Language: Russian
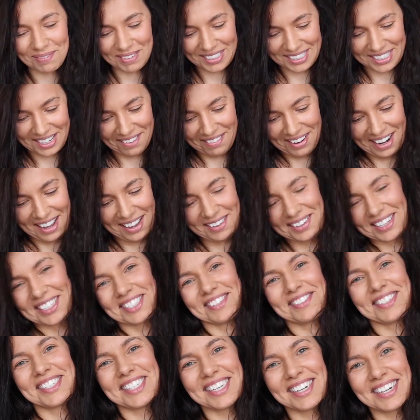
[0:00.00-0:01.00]
Поздравляю
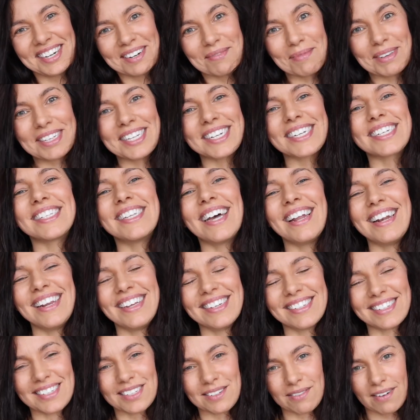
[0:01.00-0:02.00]
нас всех, мы
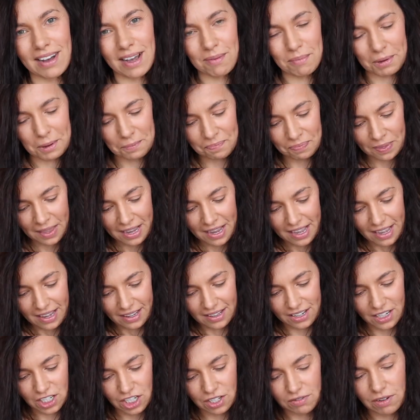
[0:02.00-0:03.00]
дождались с вами
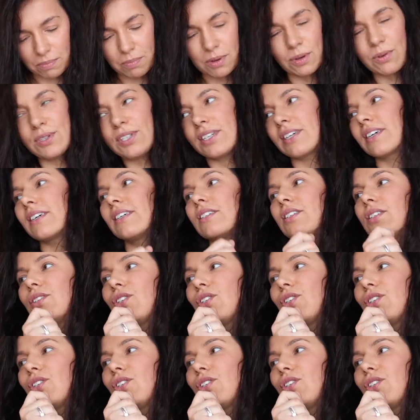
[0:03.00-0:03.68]
нашего плюсика.